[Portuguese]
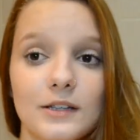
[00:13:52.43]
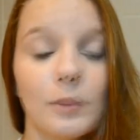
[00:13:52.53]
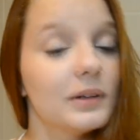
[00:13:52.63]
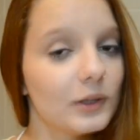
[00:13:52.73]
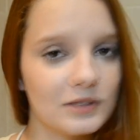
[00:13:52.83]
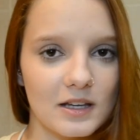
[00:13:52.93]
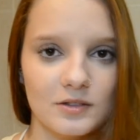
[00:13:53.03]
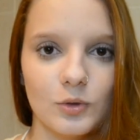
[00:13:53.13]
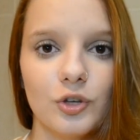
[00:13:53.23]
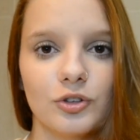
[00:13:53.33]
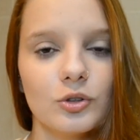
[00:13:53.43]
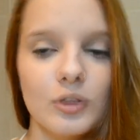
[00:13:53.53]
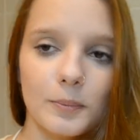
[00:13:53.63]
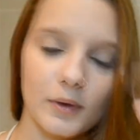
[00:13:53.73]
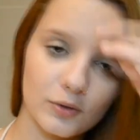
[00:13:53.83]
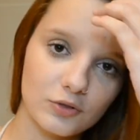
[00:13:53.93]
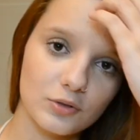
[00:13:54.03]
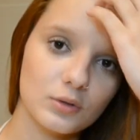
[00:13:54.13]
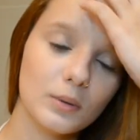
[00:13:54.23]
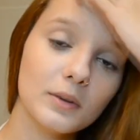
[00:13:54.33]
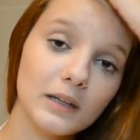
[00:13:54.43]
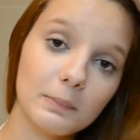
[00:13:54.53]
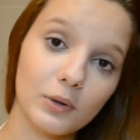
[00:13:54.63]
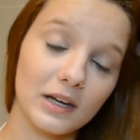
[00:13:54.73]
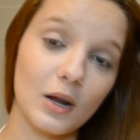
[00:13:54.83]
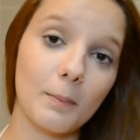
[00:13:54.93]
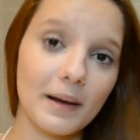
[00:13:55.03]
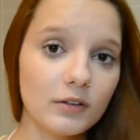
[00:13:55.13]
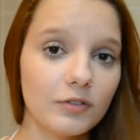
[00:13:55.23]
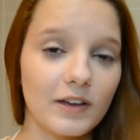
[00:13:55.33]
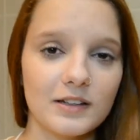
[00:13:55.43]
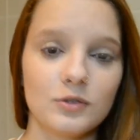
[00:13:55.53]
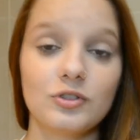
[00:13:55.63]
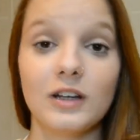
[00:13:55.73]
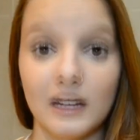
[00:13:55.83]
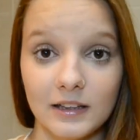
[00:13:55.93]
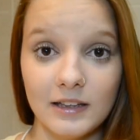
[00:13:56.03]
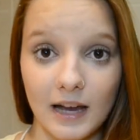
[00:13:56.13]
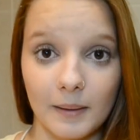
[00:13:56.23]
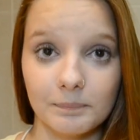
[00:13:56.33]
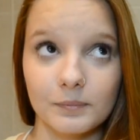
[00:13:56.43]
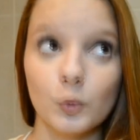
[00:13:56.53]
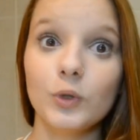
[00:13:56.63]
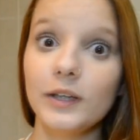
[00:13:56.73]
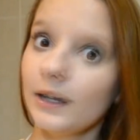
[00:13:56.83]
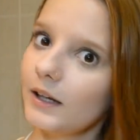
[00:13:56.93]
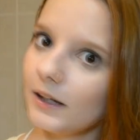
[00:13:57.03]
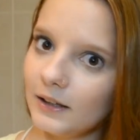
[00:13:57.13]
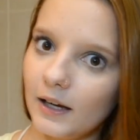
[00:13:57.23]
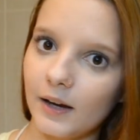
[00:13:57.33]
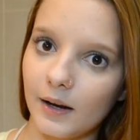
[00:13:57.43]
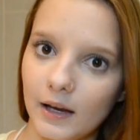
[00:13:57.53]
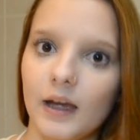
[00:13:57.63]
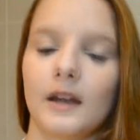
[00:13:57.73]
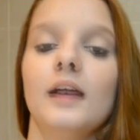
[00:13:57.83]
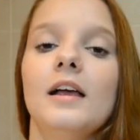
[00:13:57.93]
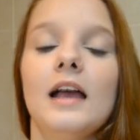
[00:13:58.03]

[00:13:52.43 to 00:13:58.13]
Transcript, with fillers: Eu botei o CS2 não só por causa disso, eu botei porque ele é o mais fácil de craquear. O que é craquear, Nayara?